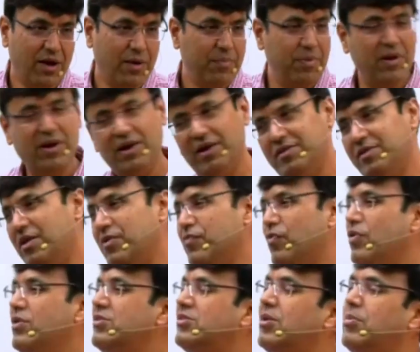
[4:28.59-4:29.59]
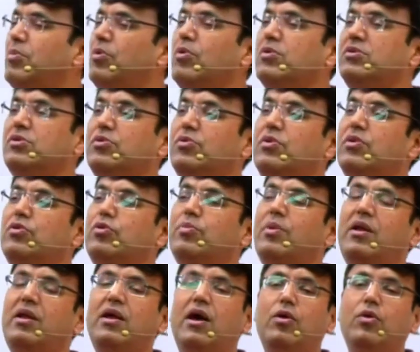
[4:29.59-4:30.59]
फिर एक दिन वही सब लोग जिन्होंने
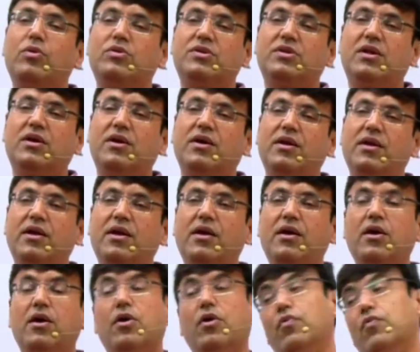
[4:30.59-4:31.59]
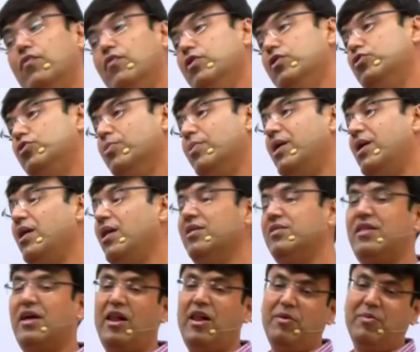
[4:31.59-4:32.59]
तुम्हारी आलोचना करी है वही तुम्हारे लिए
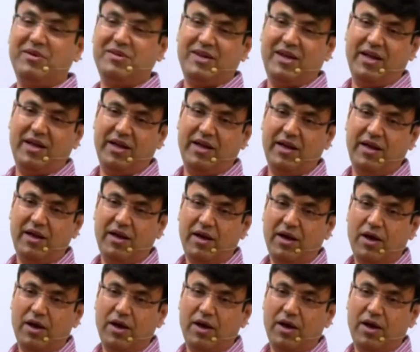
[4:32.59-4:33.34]
ताली बजाएंगे